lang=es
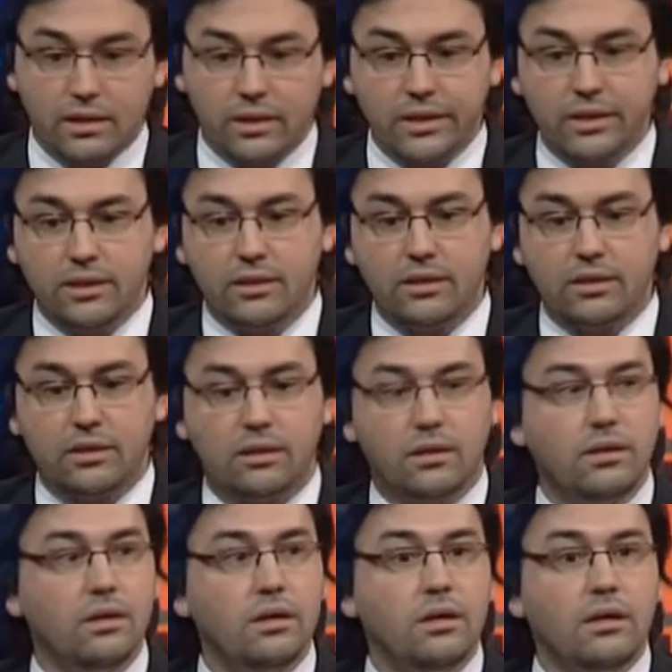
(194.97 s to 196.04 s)

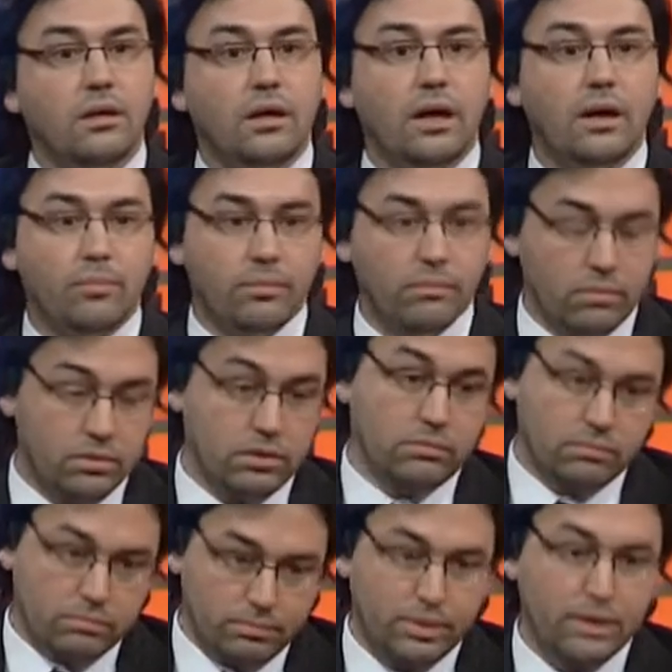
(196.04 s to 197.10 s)
Este, ah,
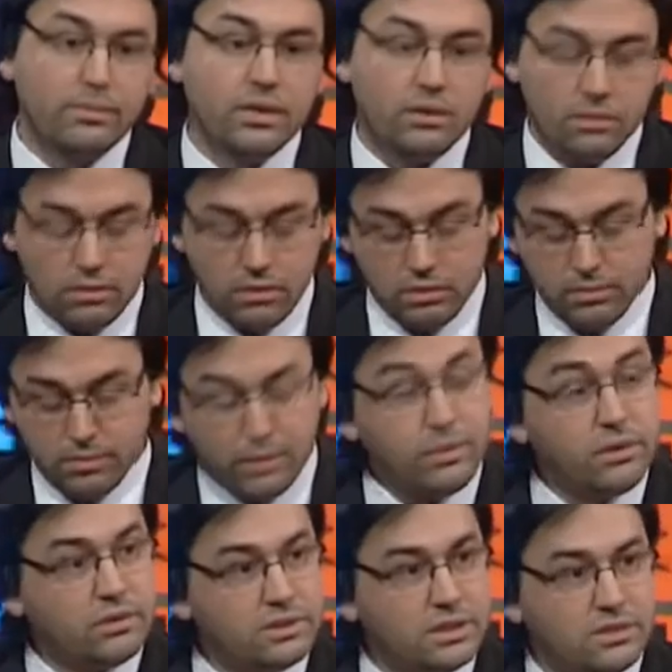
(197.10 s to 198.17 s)
primero, lo
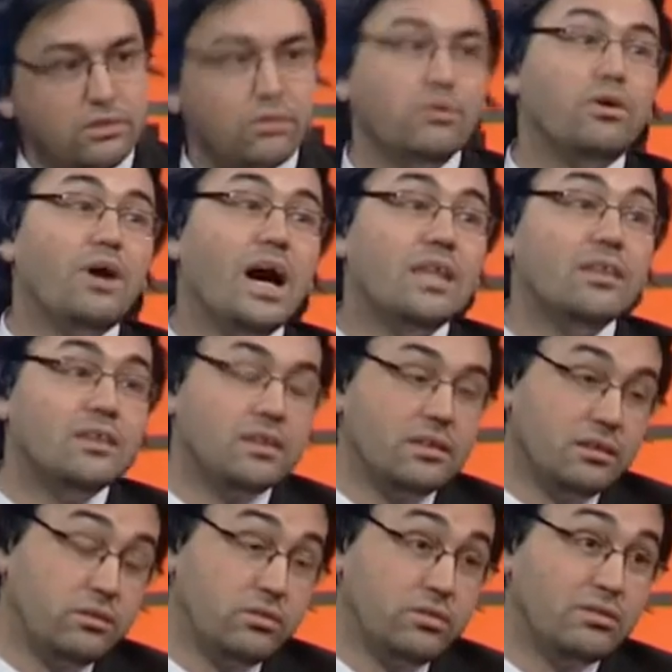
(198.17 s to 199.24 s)
primero que se resolvió antes
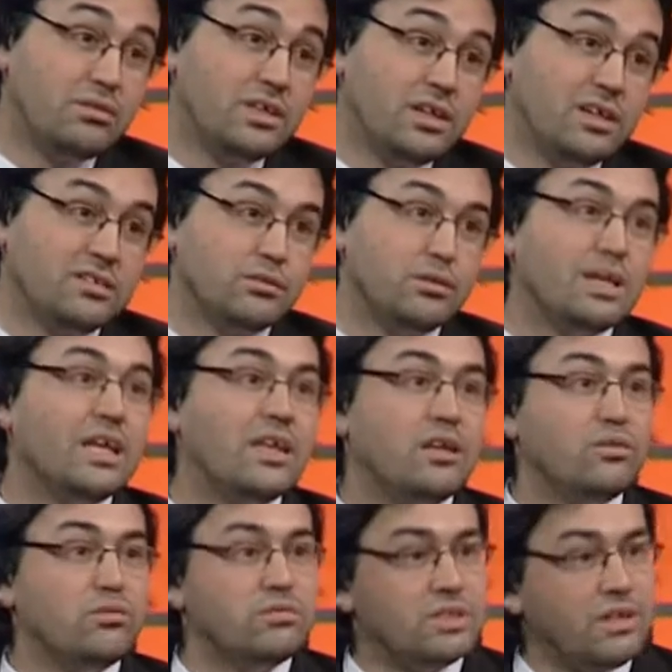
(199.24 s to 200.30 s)
inclusive de recibir la
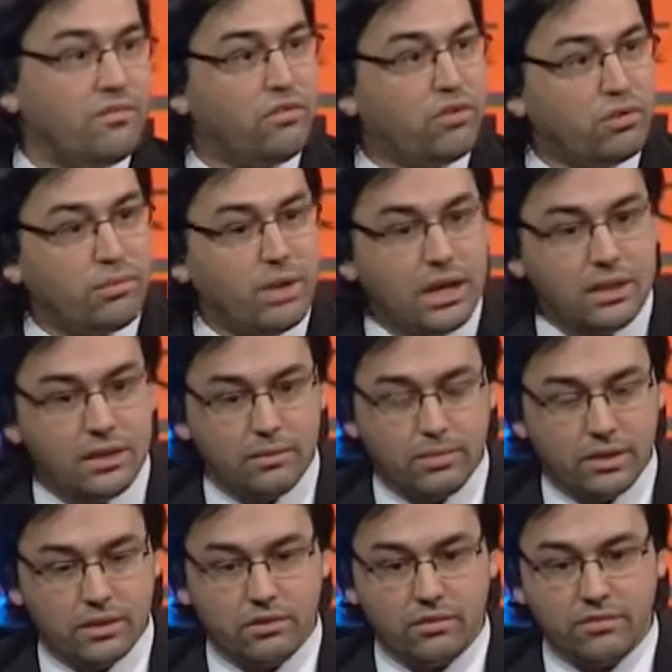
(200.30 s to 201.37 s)
denuncia formal del
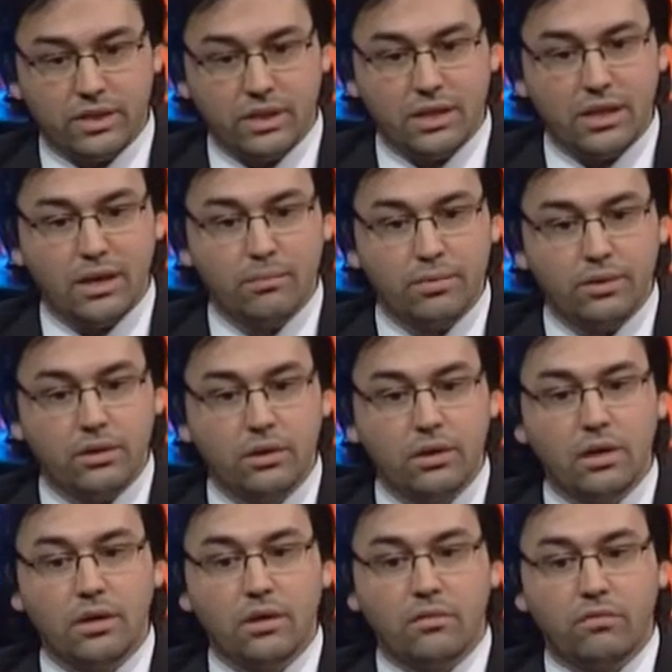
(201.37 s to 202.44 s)
Partido Frente Amplio
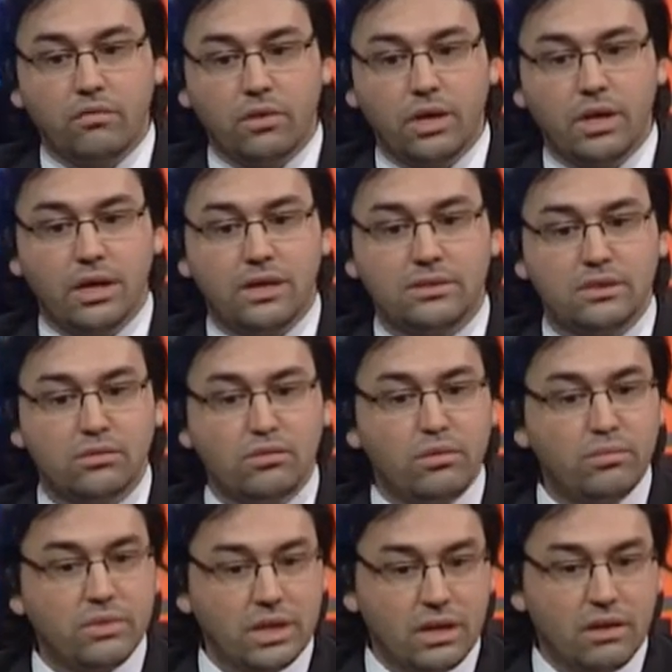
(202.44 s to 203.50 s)
fue hacer un
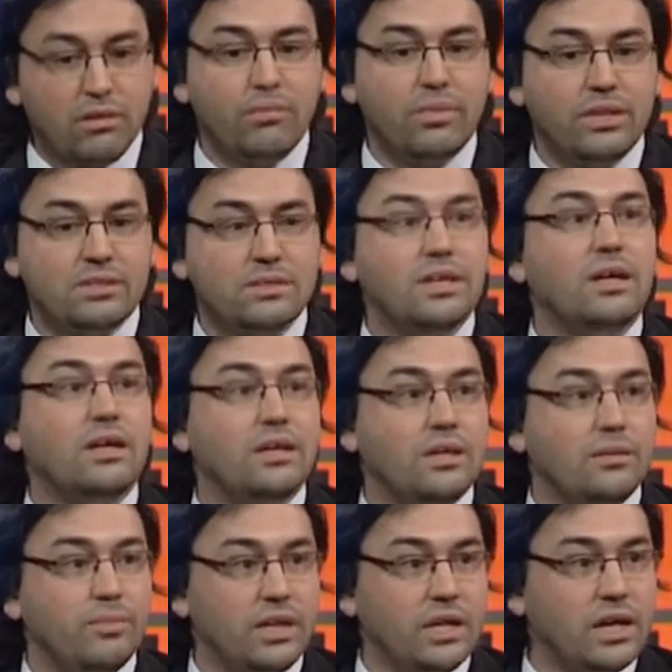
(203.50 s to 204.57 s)
comunicado de prensa
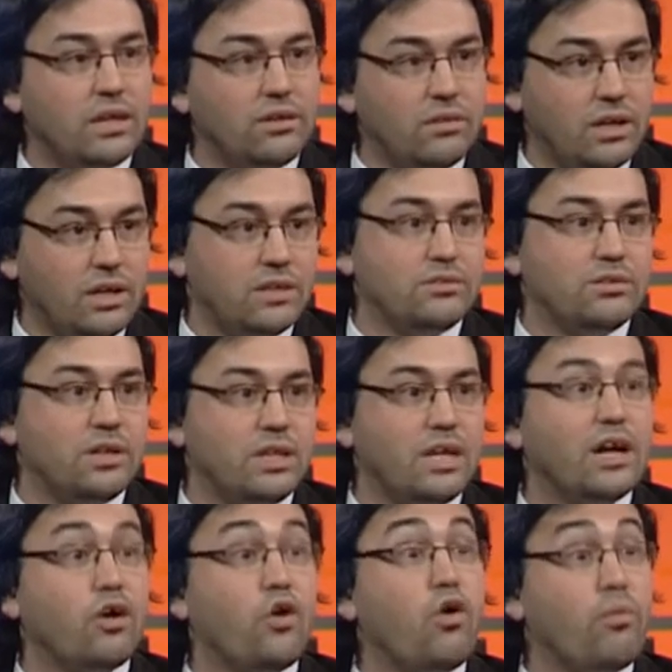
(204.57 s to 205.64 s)
explicándole a la
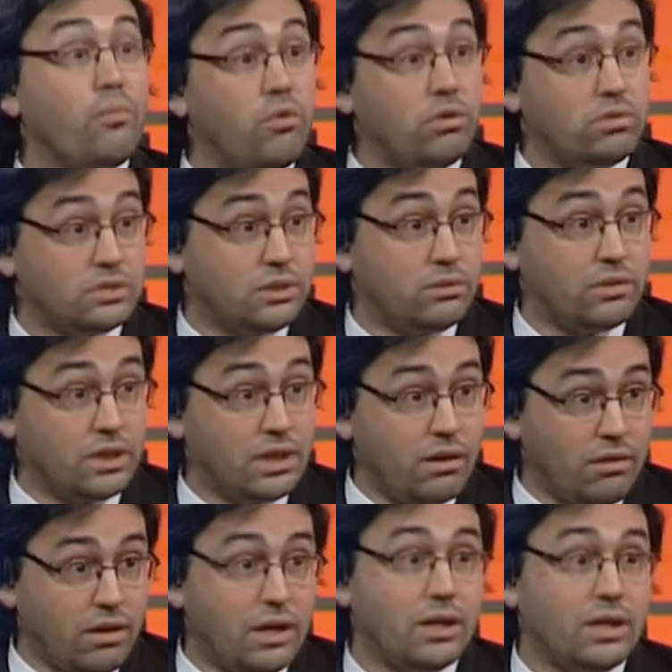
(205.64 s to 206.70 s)
ciudadanía cómo se
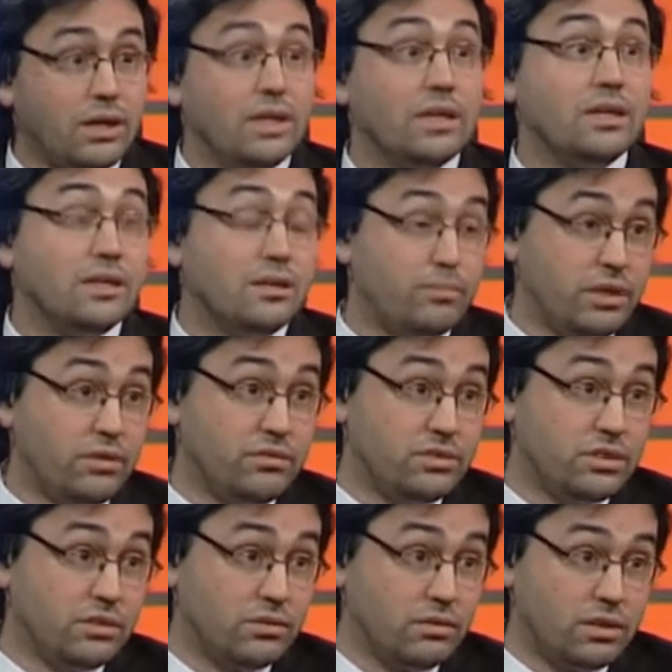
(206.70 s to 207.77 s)
votaba eh, el
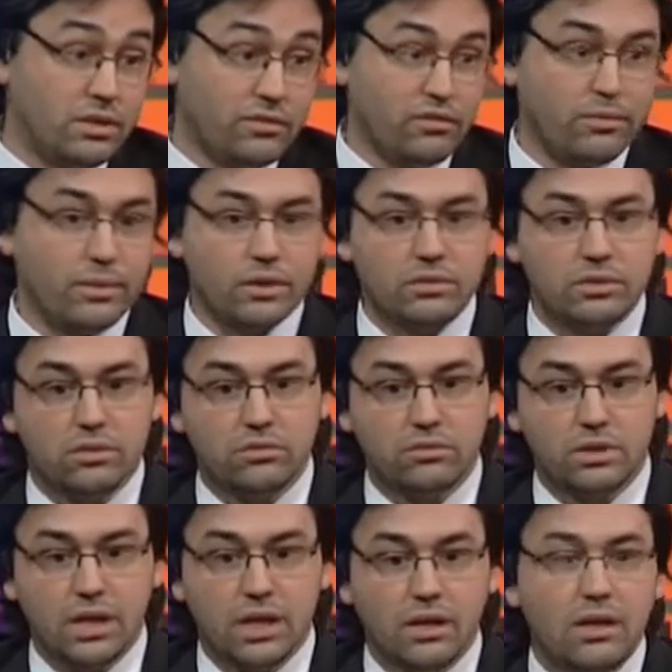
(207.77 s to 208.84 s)
plebiscito de reforma
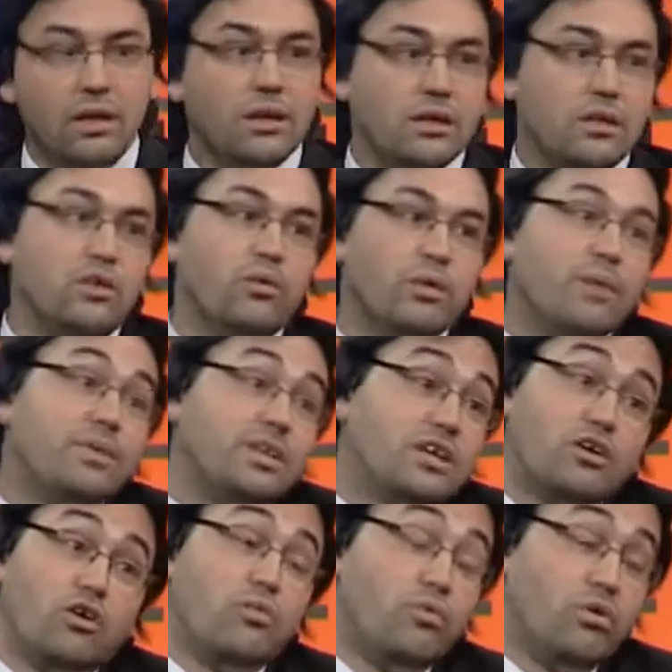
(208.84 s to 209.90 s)
constitucional y
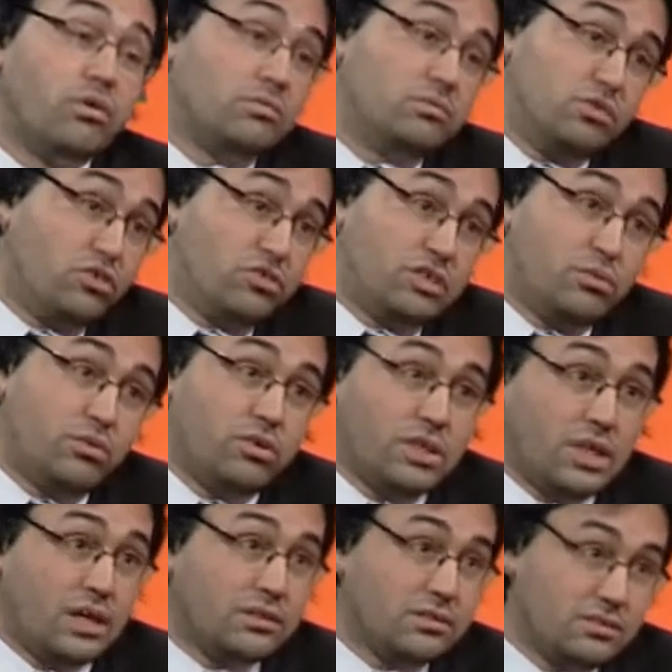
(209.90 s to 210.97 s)
obviamente cómo no se
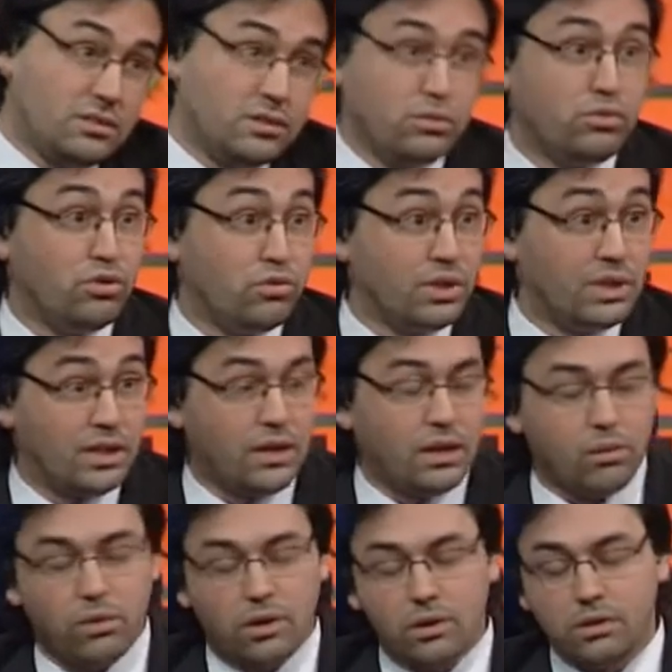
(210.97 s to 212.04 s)
vota si uno no está de
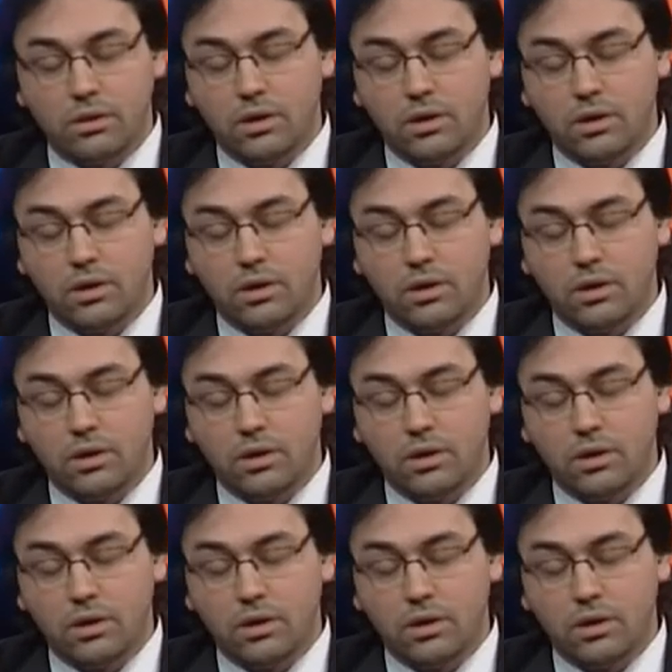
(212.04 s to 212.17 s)
acuerdo.